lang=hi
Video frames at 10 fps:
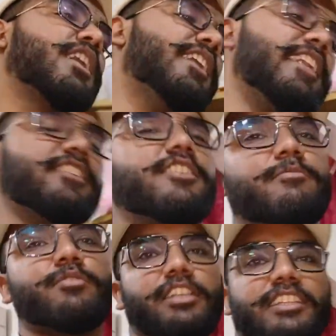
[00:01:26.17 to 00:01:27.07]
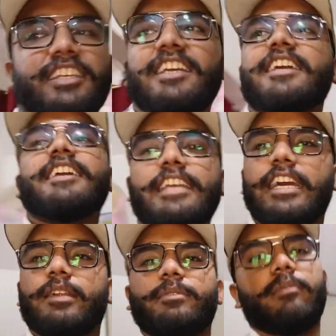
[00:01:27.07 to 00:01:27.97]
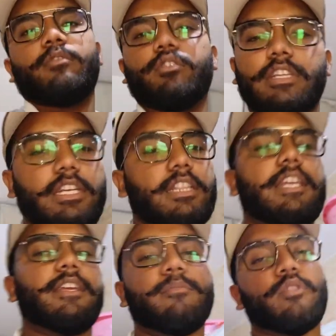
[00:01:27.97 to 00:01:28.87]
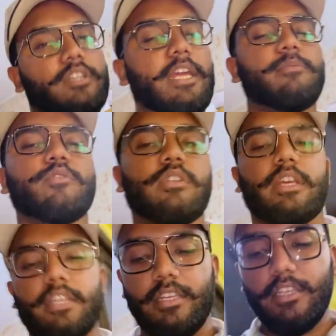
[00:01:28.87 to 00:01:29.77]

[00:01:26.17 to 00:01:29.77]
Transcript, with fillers: सारे टेंशन भूल जाते हैं खैर अभी हम लोग निकलते हैं बहुत टाइम हो रहा है